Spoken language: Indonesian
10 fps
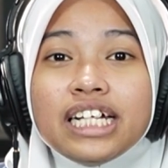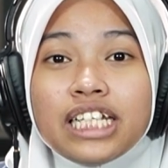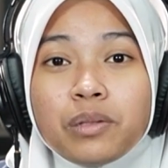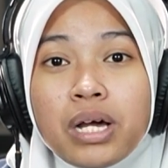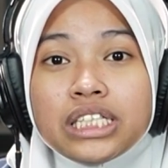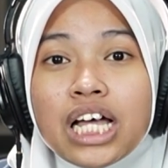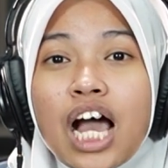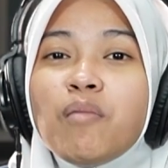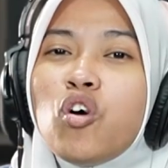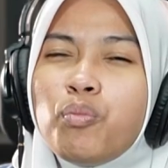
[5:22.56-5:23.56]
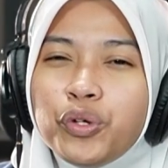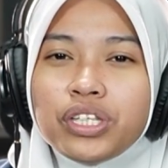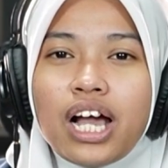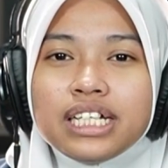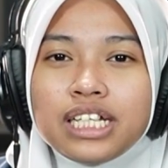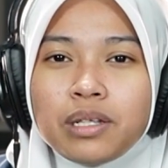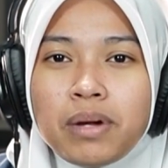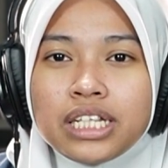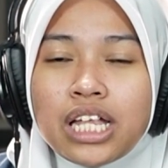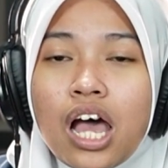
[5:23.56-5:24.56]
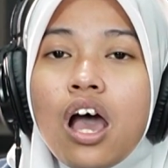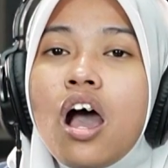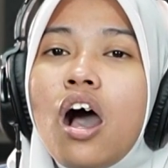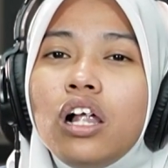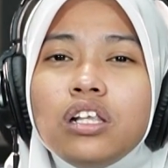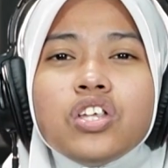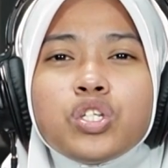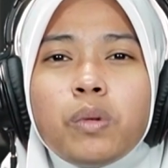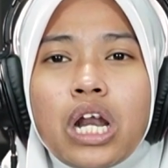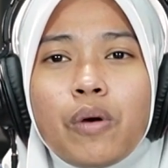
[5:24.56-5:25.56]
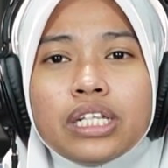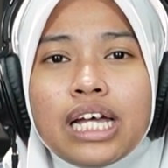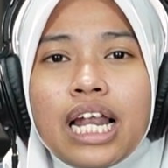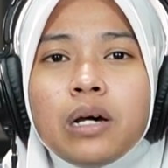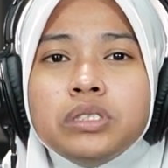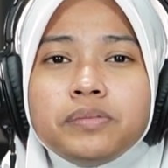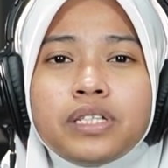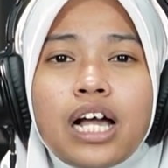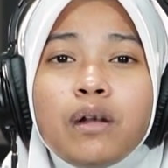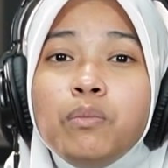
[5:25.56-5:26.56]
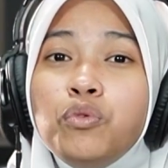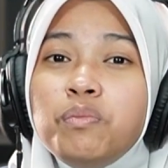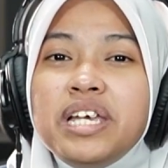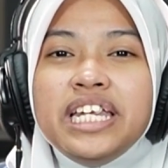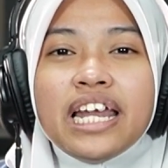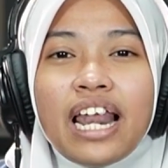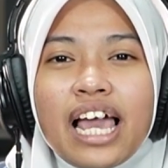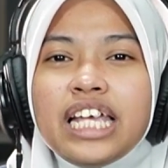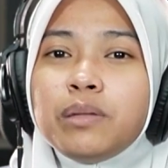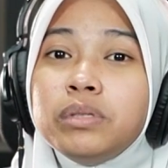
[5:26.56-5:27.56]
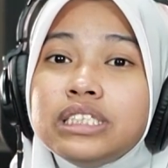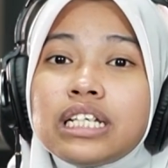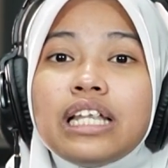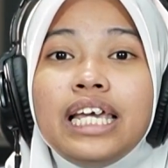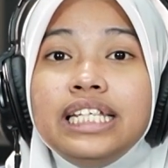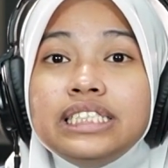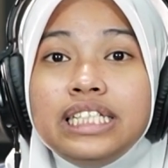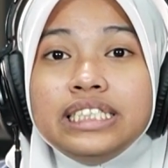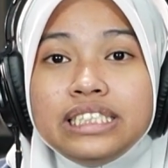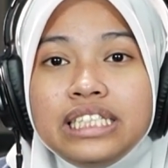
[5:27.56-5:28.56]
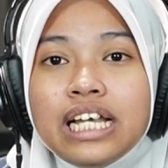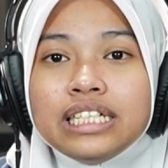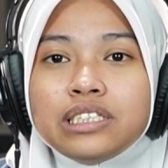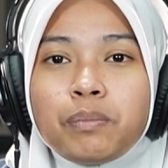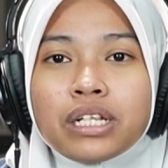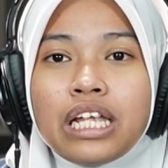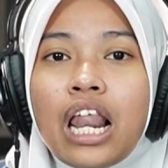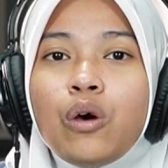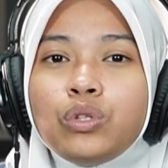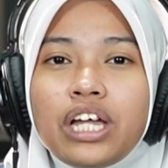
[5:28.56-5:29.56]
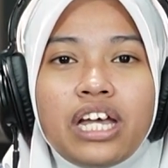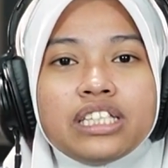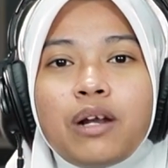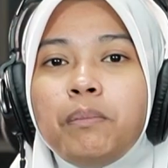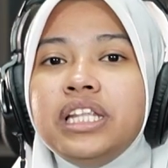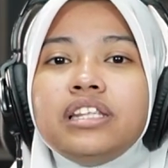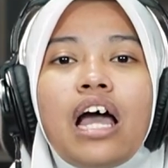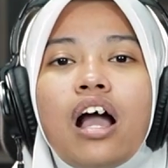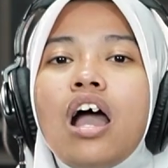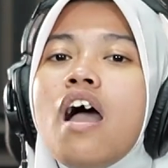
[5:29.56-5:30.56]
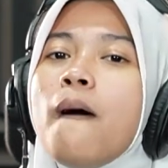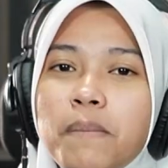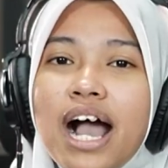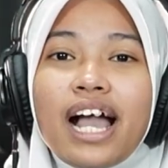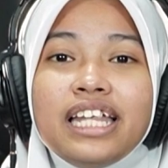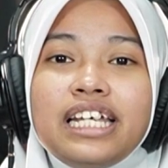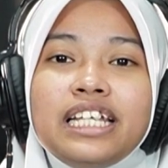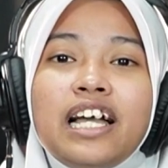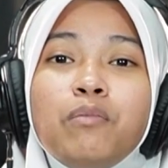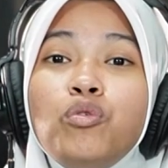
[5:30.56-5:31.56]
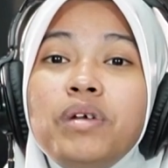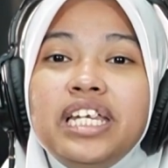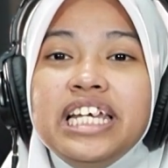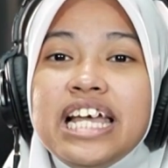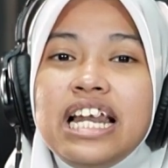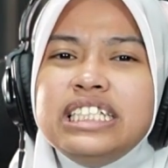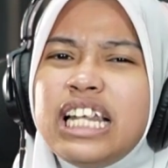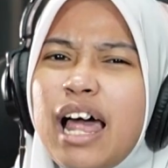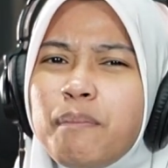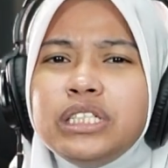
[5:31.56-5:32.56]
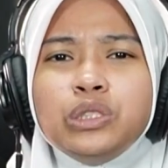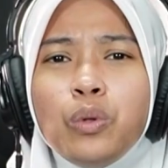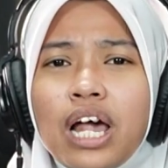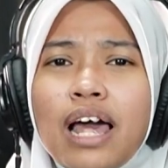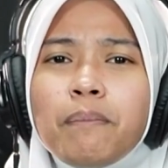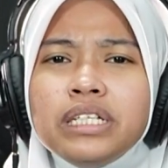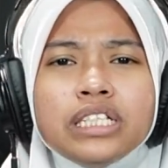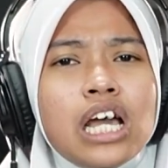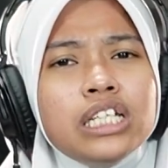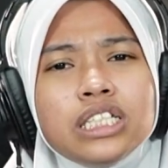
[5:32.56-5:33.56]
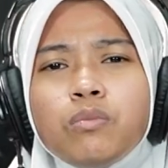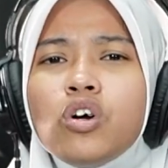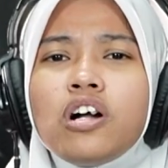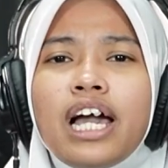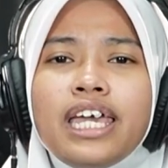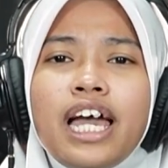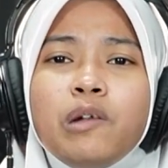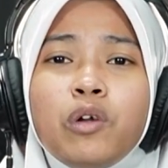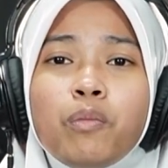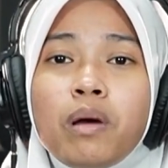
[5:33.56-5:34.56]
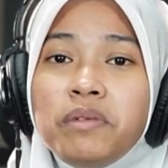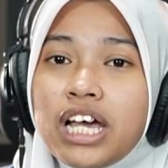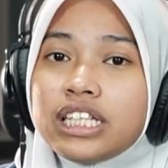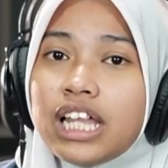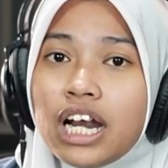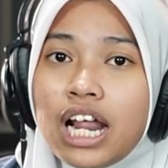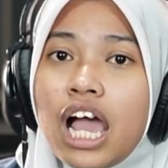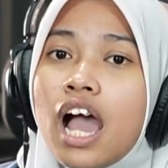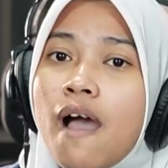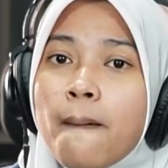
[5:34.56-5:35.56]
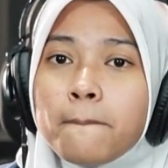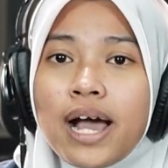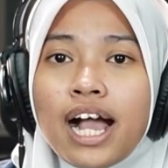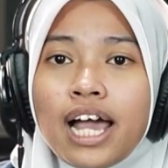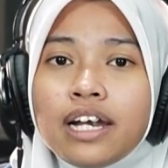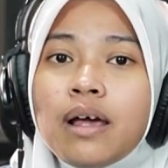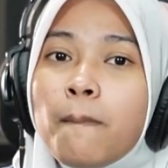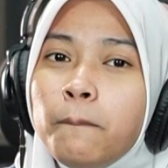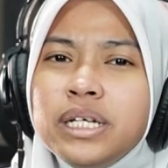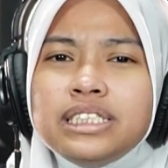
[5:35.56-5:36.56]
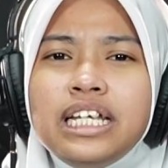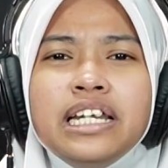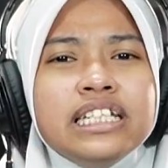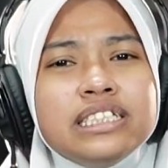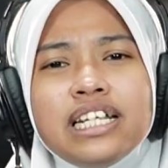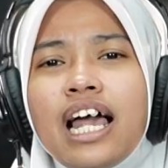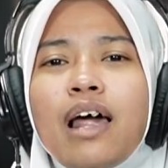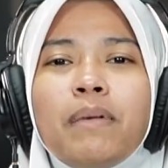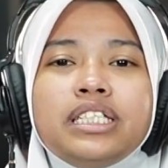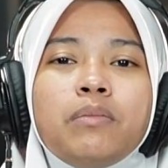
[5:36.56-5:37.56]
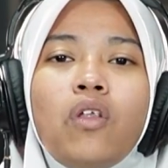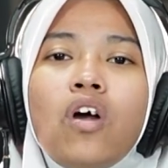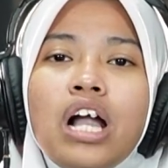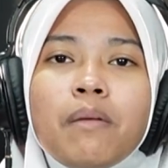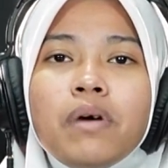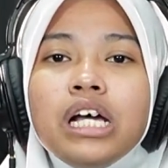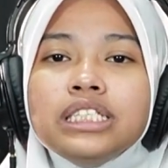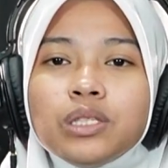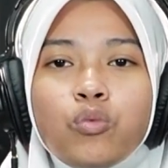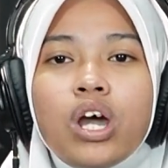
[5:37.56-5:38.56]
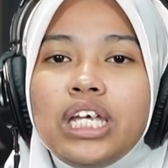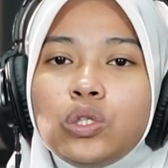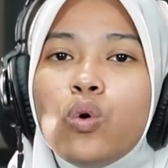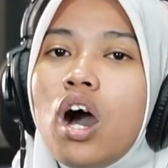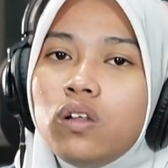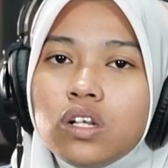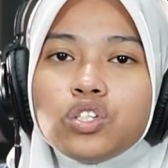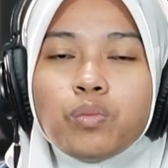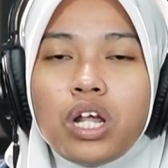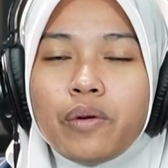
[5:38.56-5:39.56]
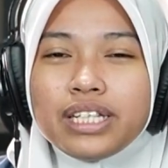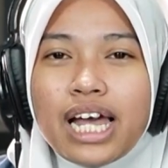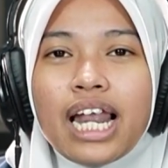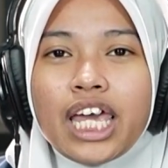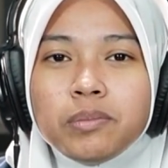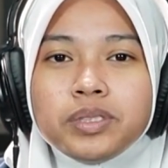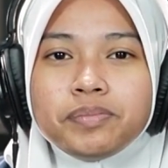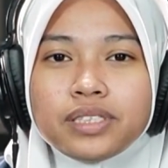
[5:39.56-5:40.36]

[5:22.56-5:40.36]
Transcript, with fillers: yang kasat mata maupun tak kasat mata. Allah Subhanahu wa taala menciptakan bumi dan langit beserta isi-isinya seperti lautan yang terbentang. Bahkan ketika bumi digali selapis dua lapis, semua kekayaan berupa minyak tanah, mangan, besi dan segala macam logam, semua itu Allah Subhanahu wa taala yang